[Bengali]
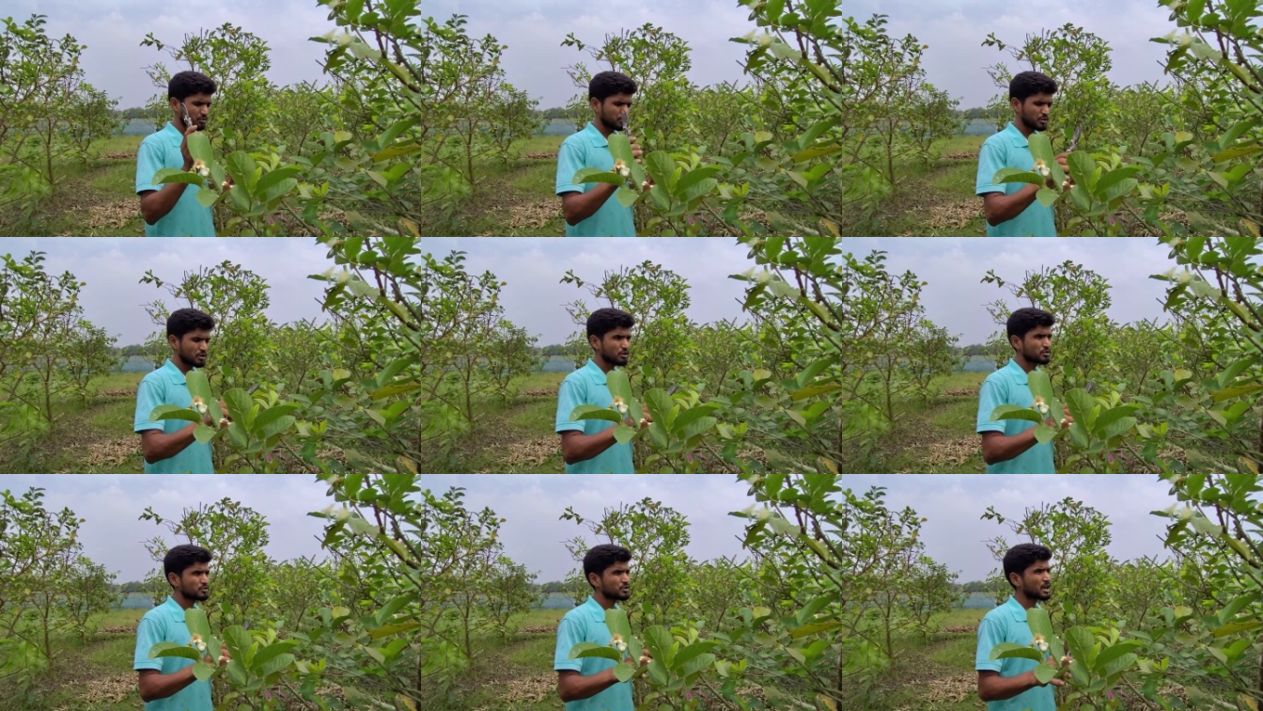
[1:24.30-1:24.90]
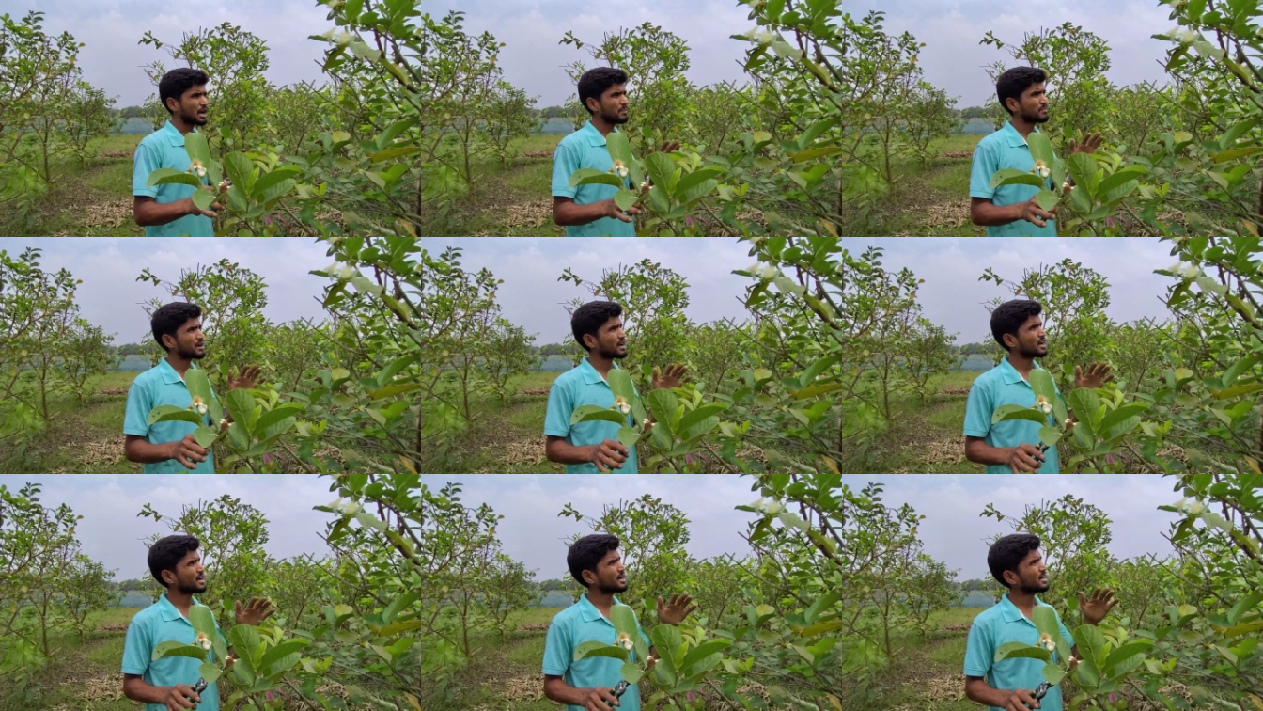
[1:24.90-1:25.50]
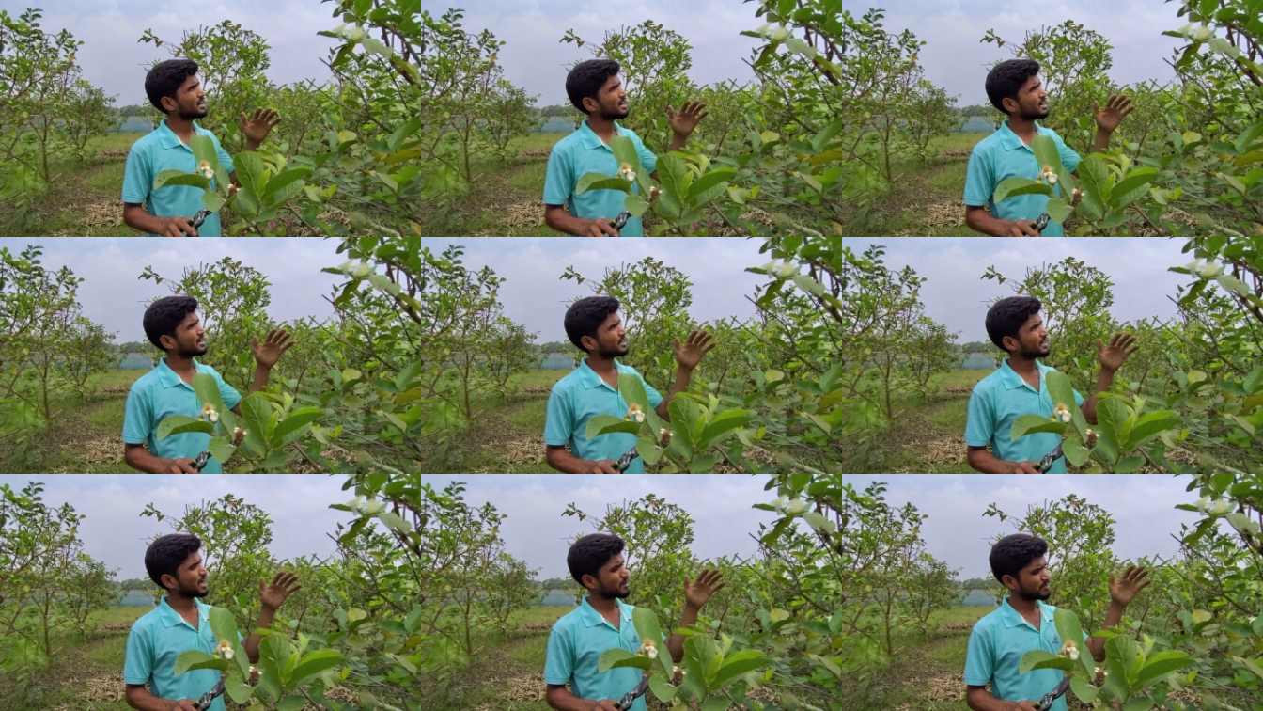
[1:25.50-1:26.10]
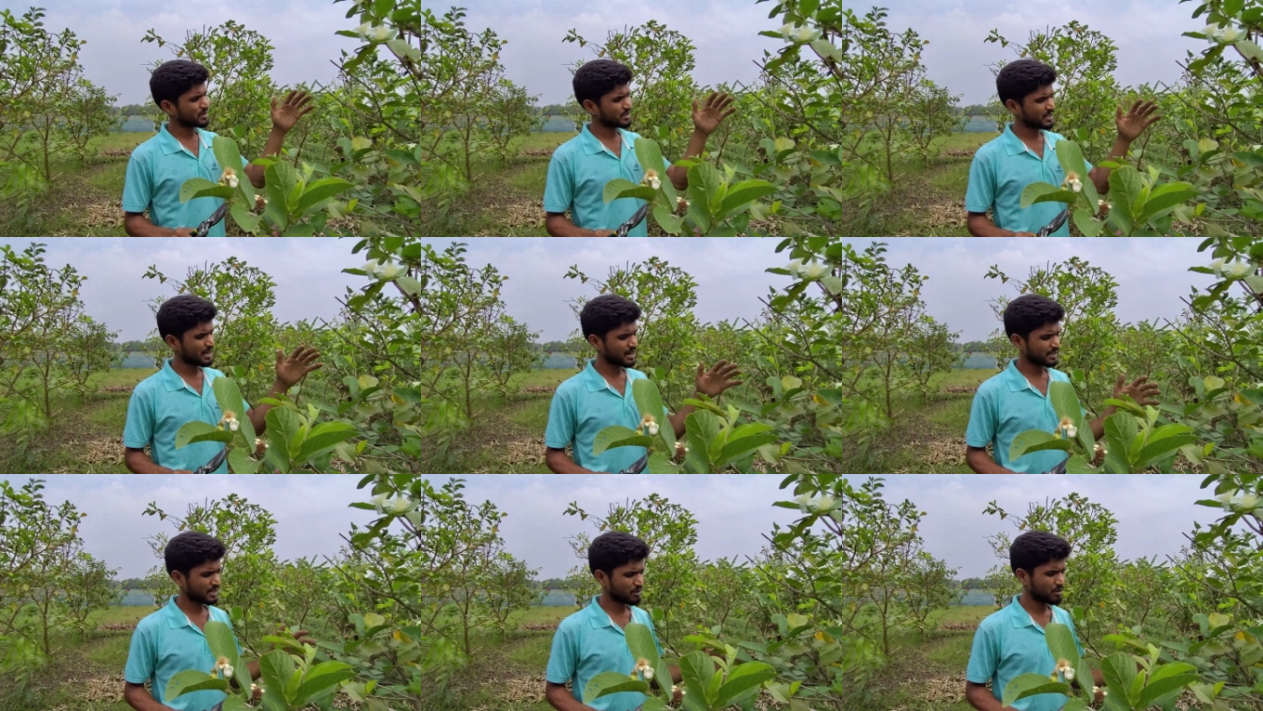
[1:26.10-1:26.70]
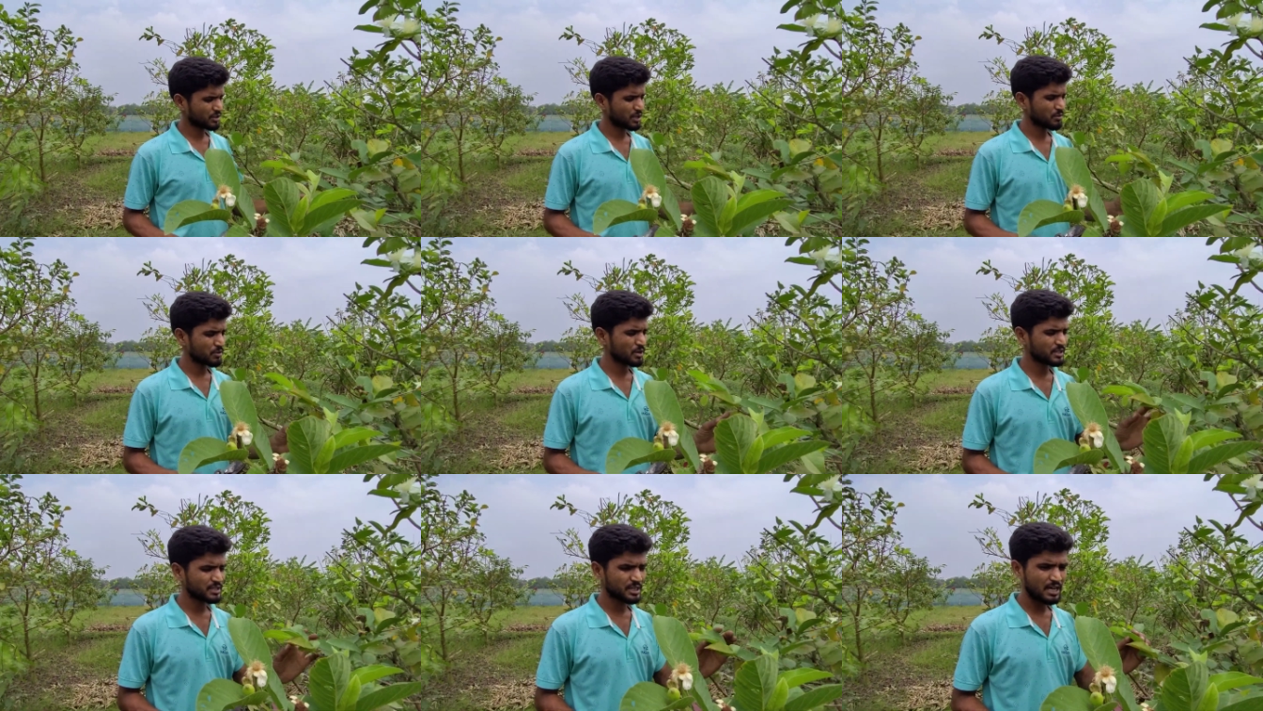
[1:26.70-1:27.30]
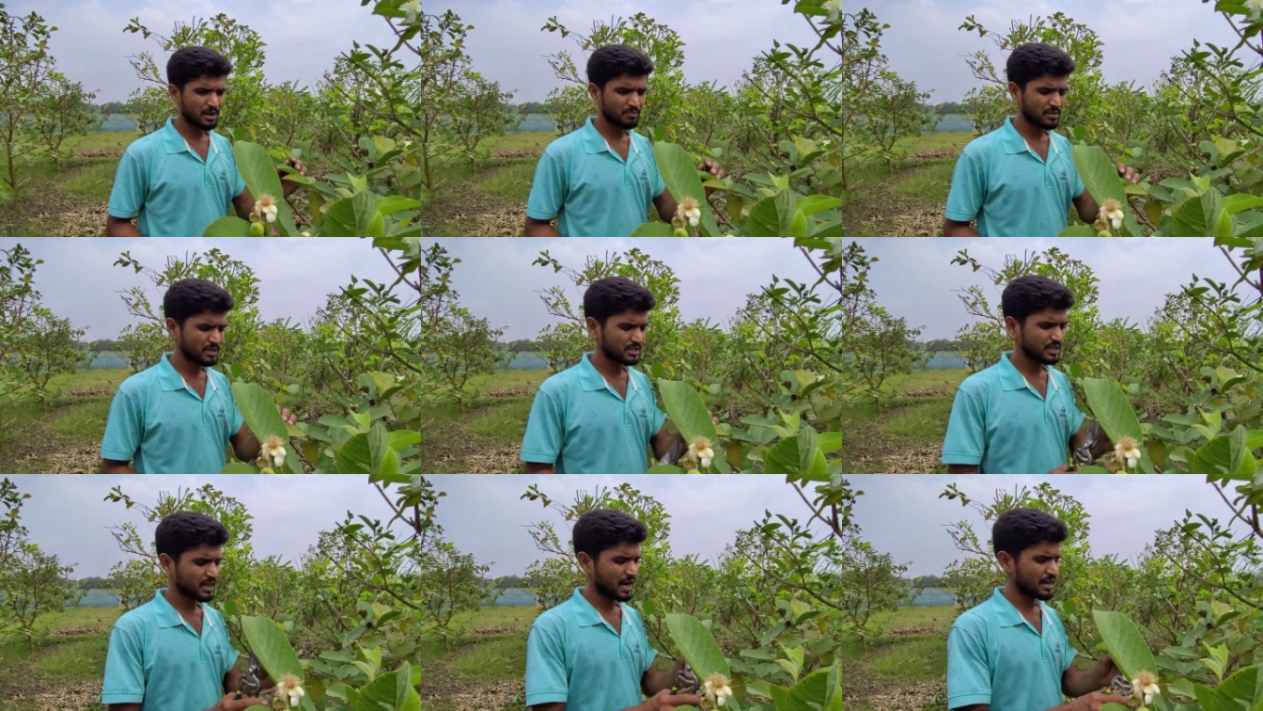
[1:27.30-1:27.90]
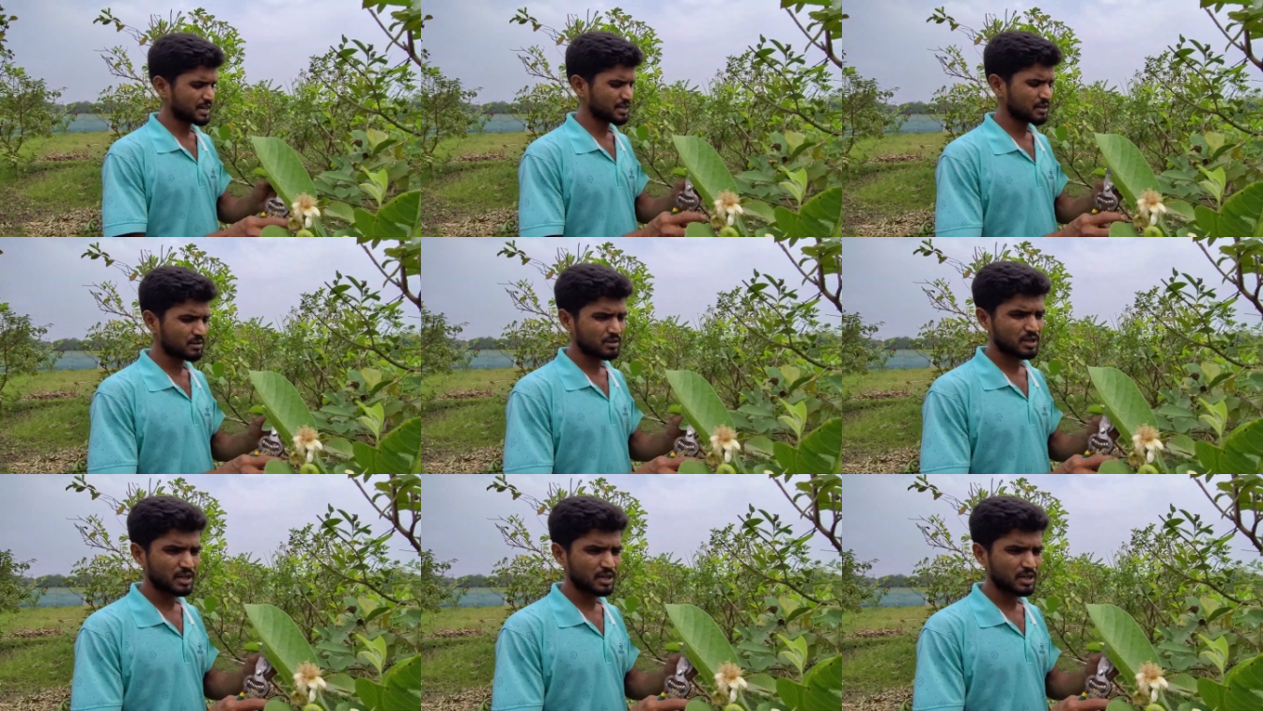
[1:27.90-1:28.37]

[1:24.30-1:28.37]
তো প্রিয় দর্শক আমরা আপনাদের আর একটা কথা বলি যে আপনারা যে কাটিং